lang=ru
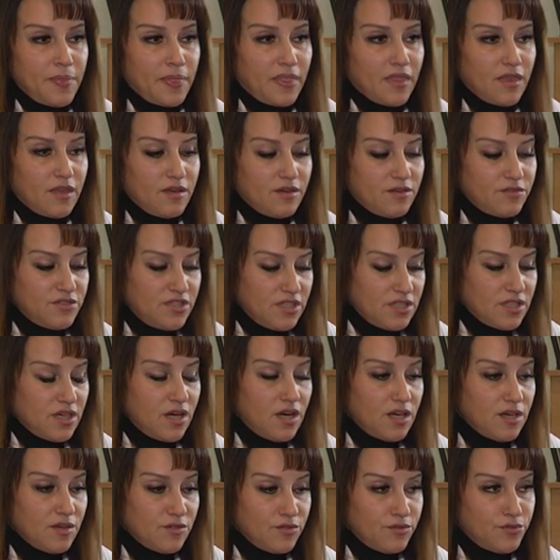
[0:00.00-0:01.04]
Э, в
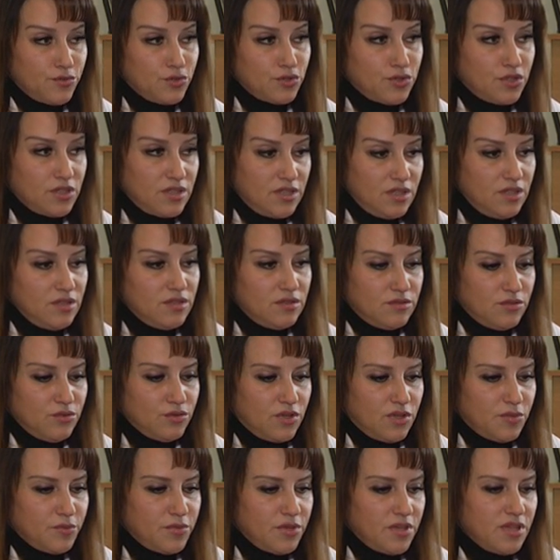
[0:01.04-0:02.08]
деньгах. Вот, и ну,
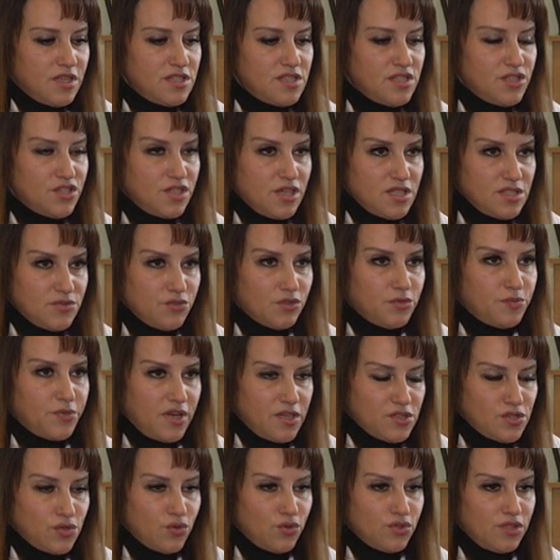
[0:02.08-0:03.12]
как бы сейчас вот
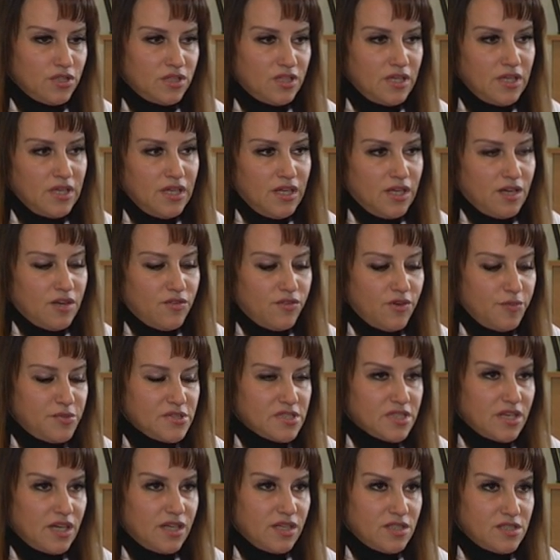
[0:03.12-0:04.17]
происходит
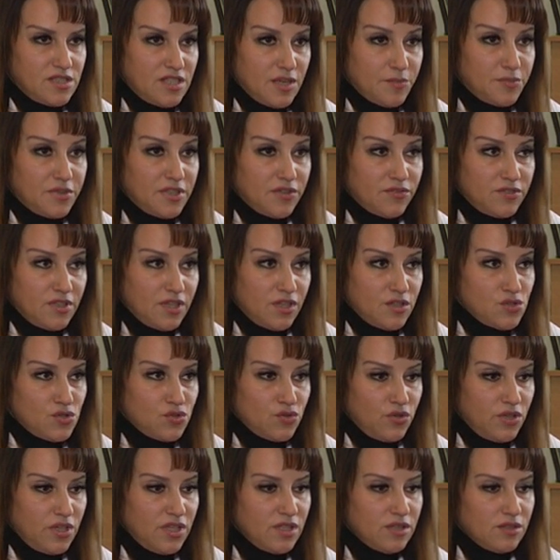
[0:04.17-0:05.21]
выписка рецептов на
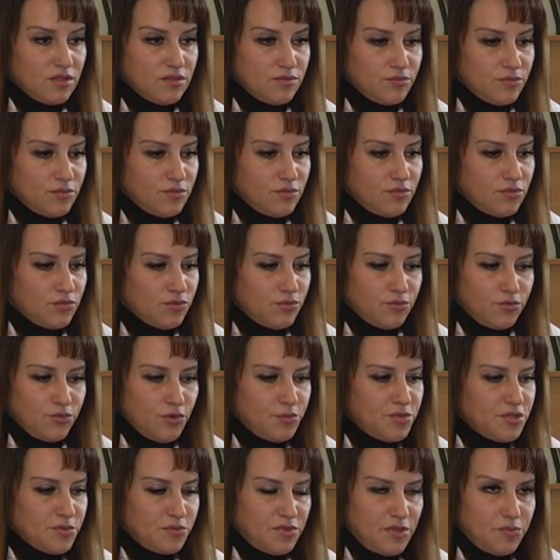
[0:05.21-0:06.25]
инсулин, ну, в
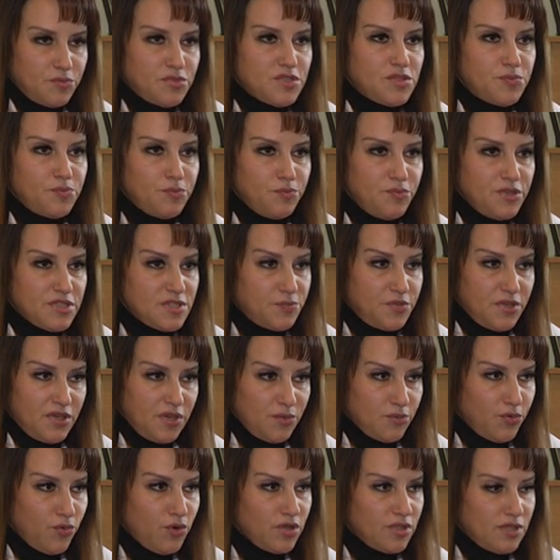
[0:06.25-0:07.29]
общем-то, без,
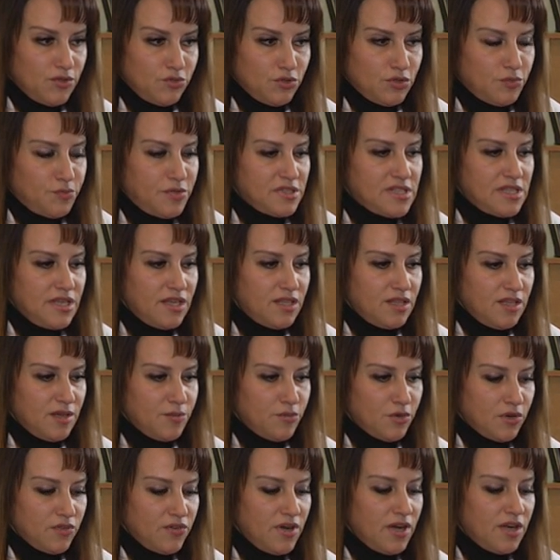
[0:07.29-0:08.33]
бесперебойно, вот последние
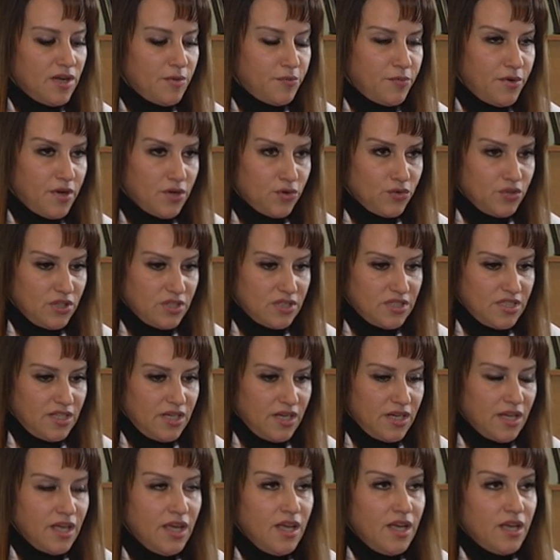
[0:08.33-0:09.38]
буквально пару
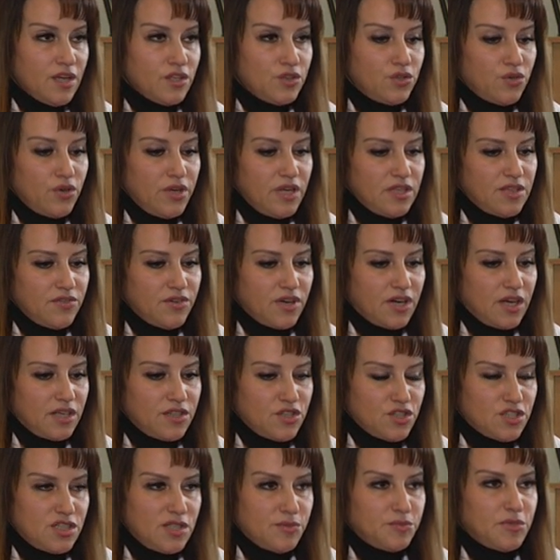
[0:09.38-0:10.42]
недель. До этого,
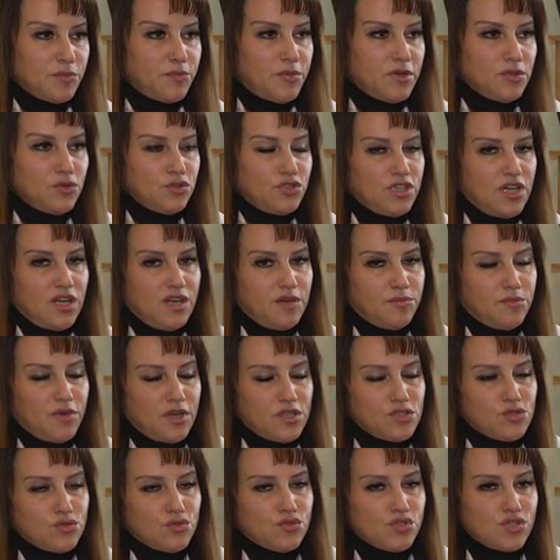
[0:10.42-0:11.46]
конечно, мы получали
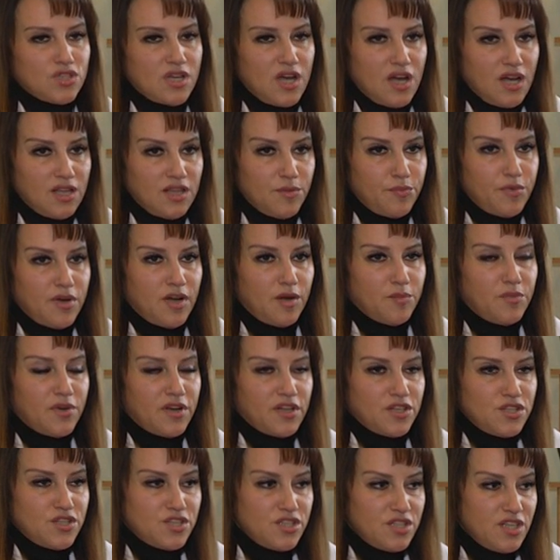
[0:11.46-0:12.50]
массу жалоб,
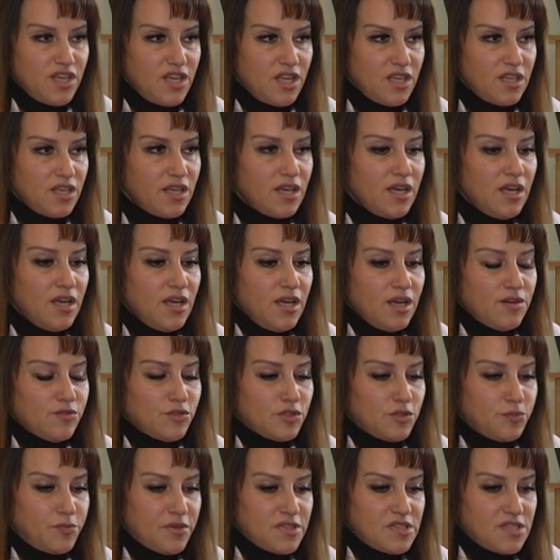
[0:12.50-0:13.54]
обращений
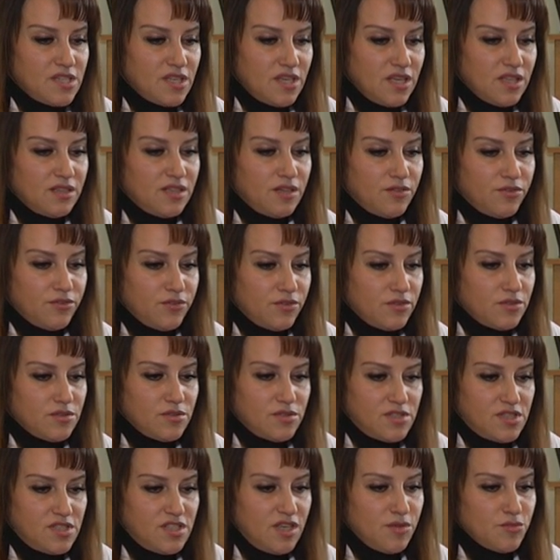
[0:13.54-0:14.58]
вот, пациентов э,
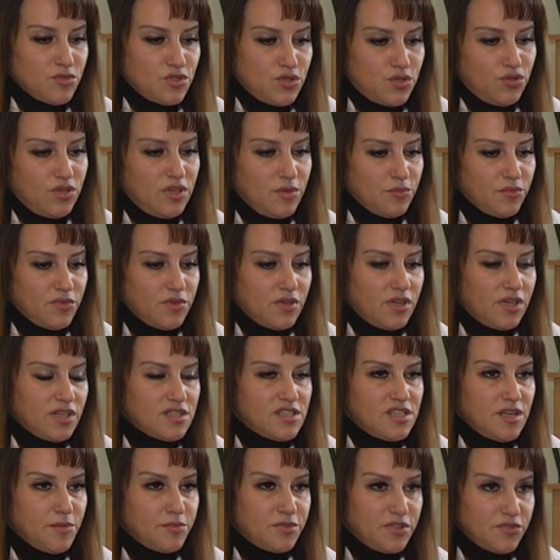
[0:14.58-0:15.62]
с тем, что им
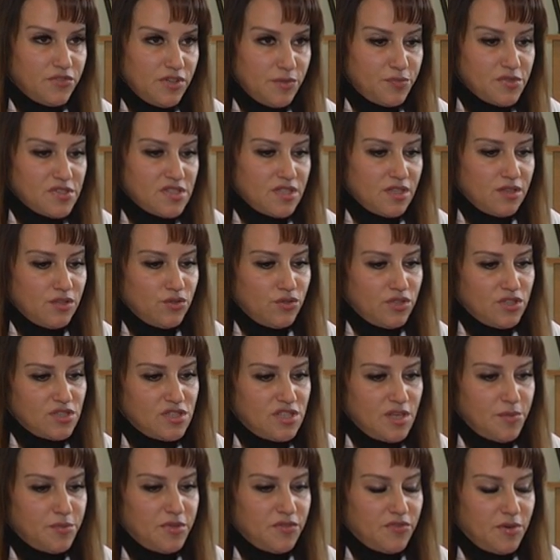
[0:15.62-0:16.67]
рецепт выписан, но
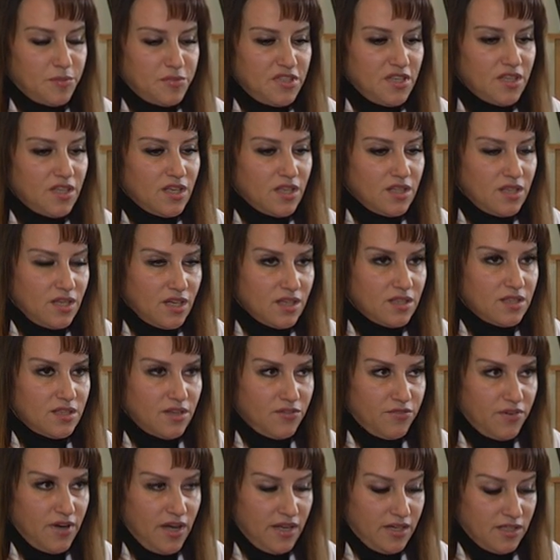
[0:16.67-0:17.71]
рецепт в аптеке не
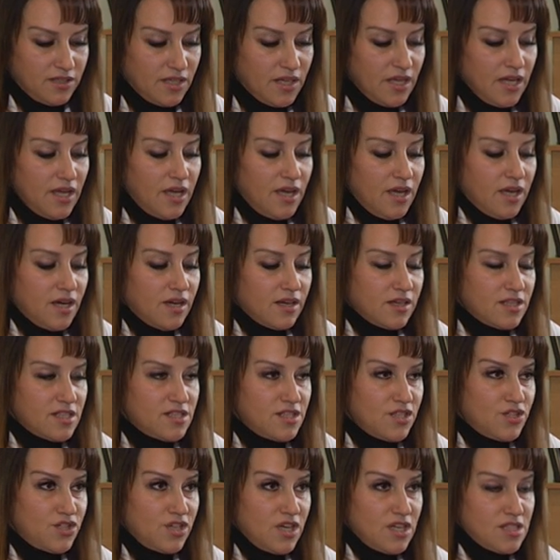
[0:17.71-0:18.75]
отоварен. Э,
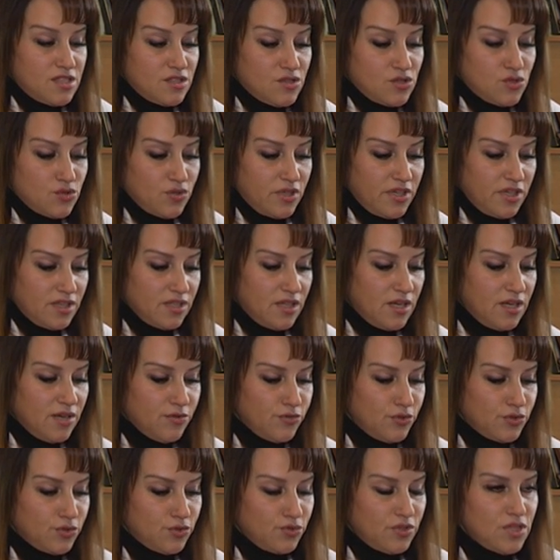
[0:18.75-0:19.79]
сейчас инсулин,
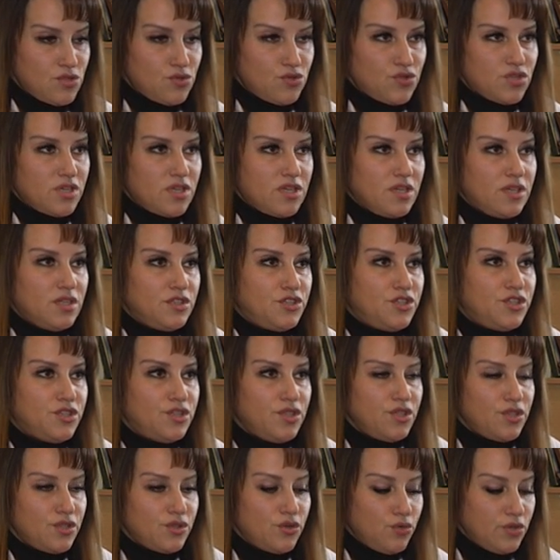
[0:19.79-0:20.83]
вот у нас уже
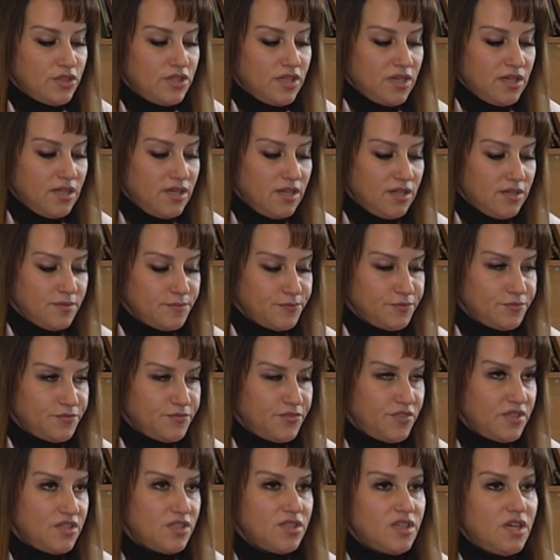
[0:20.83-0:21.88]
4 года
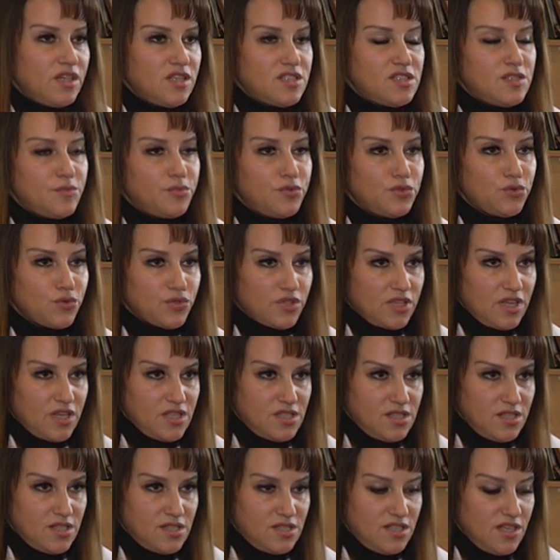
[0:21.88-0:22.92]
введена рецептурная
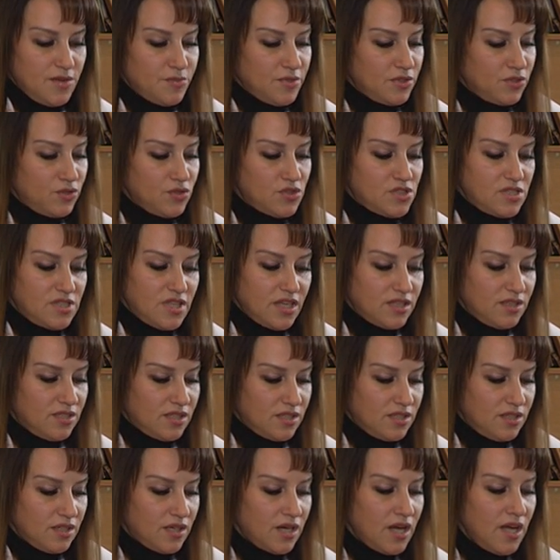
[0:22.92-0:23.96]
система, то есть
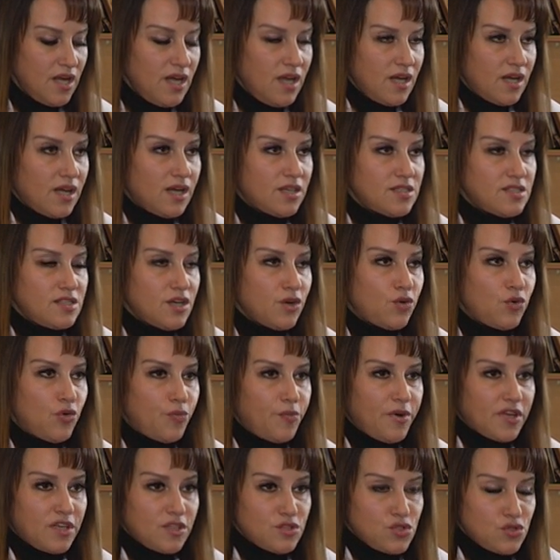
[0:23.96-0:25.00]
тендерных
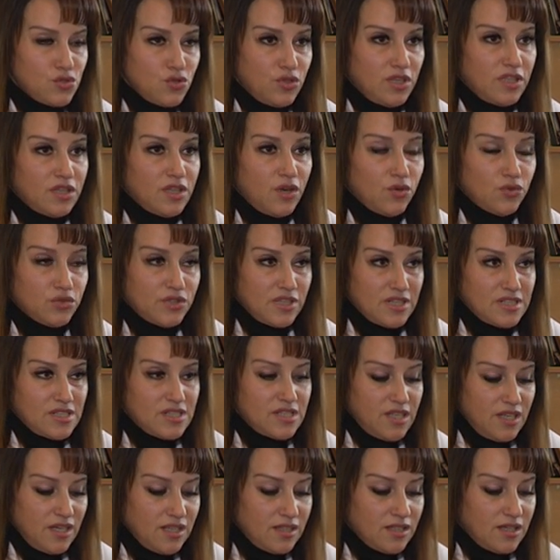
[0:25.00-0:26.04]
закупок инсулина у нас
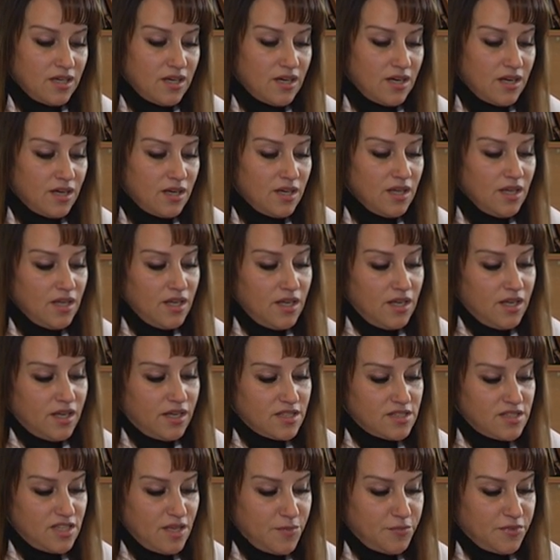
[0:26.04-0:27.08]
нет, а
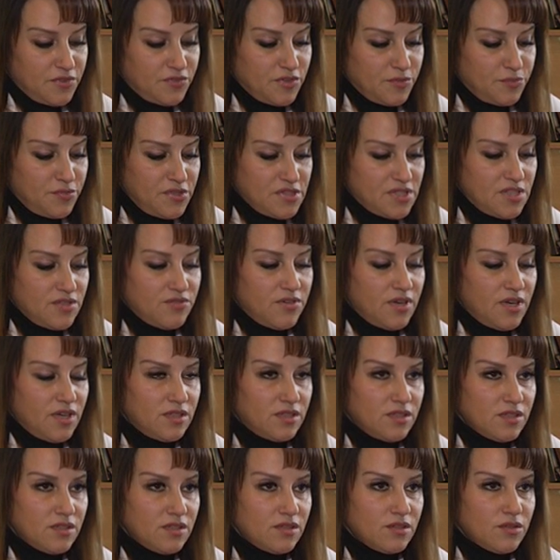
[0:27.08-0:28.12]
рецепт
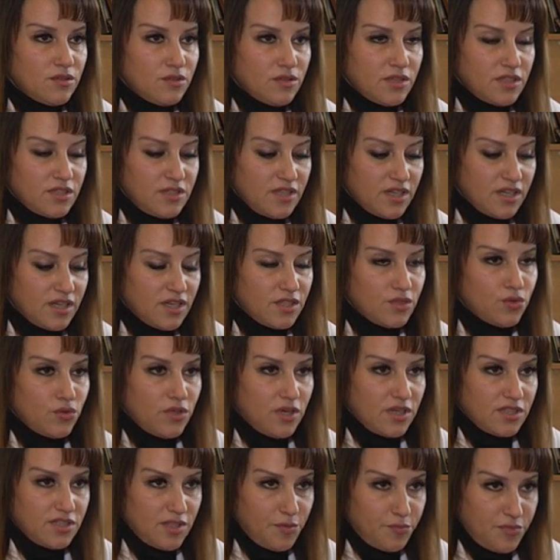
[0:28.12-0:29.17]
выписывает
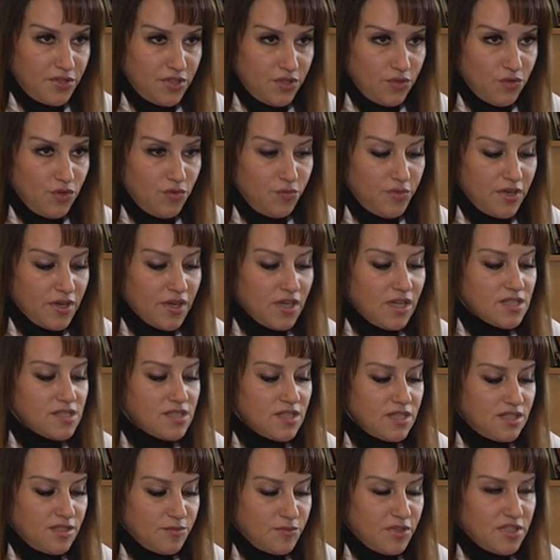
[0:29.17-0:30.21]
эндокринолог на приеме, с
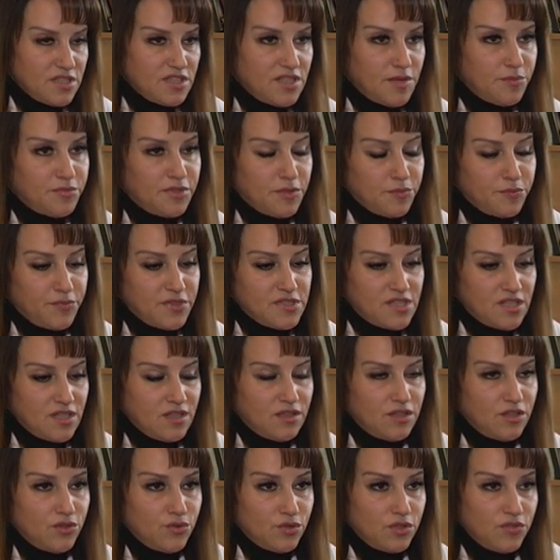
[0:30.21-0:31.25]
этим рецептом
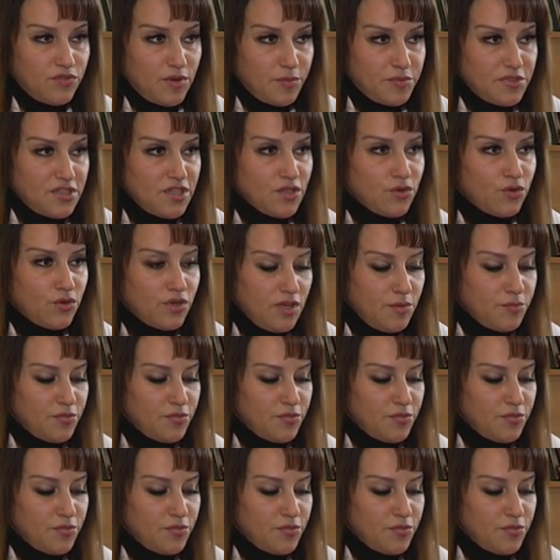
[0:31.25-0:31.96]
пациент идет в аптеку и